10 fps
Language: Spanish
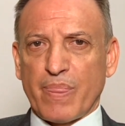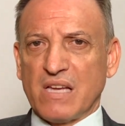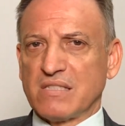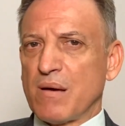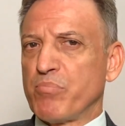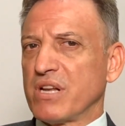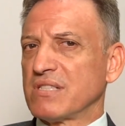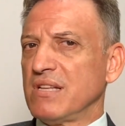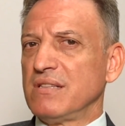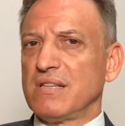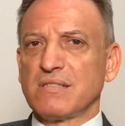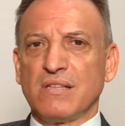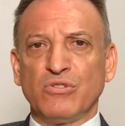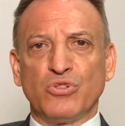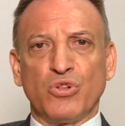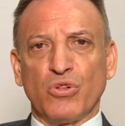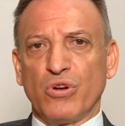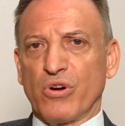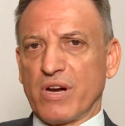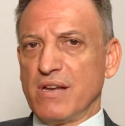Están presentes en todos
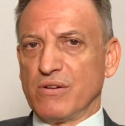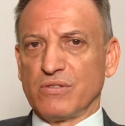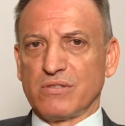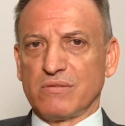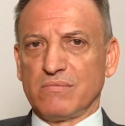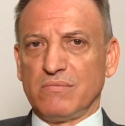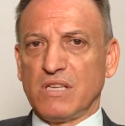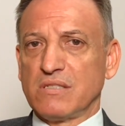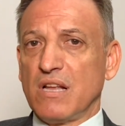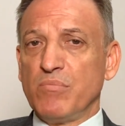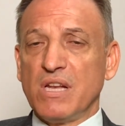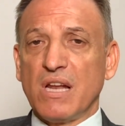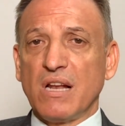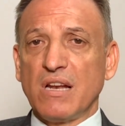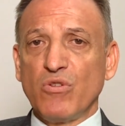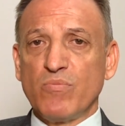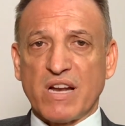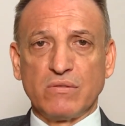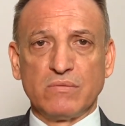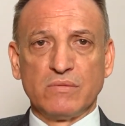los reinos, desde el mineral al
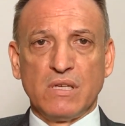humano,